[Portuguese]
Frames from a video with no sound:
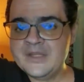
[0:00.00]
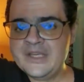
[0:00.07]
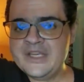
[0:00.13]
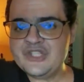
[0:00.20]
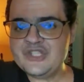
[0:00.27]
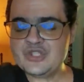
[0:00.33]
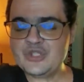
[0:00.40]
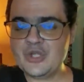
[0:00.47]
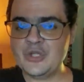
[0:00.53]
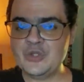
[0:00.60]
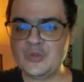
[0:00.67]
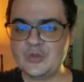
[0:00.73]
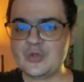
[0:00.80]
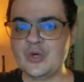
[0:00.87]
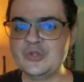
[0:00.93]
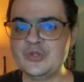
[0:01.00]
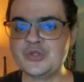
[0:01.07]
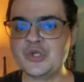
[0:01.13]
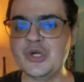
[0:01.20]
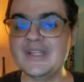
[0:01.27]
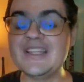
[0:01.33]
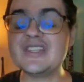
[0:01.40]
Estou no
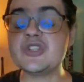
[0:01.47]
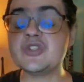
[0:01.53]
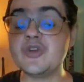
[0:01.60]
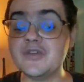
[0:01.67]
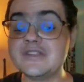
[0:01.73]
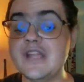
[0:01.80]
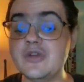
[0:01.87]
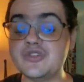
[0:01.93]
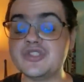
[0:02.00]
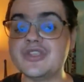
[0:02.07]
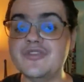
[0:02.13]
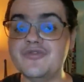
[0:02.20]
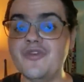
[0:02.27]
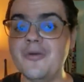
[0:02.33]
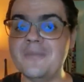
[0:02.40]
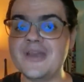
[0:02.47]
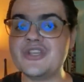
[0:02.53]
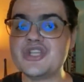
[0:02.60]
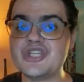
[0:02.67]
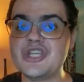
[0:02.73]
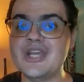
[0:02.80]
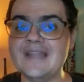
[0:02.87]
controle, sou Deus que vou
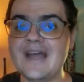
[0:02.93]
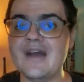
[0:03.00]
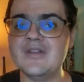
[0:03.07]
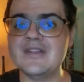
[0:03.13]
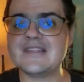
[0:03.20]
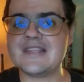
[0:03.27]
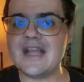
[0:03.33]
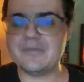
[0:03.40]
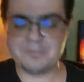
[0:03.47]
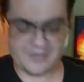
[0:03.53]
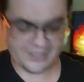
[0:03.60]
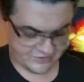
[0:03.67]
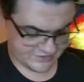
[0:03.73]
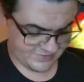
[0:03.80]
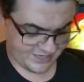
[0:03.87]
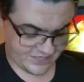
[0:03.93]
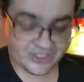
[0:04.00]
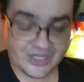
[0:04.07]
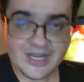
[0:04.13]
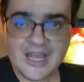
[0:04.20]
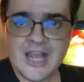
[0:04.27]
mexer na onde você menos imagina.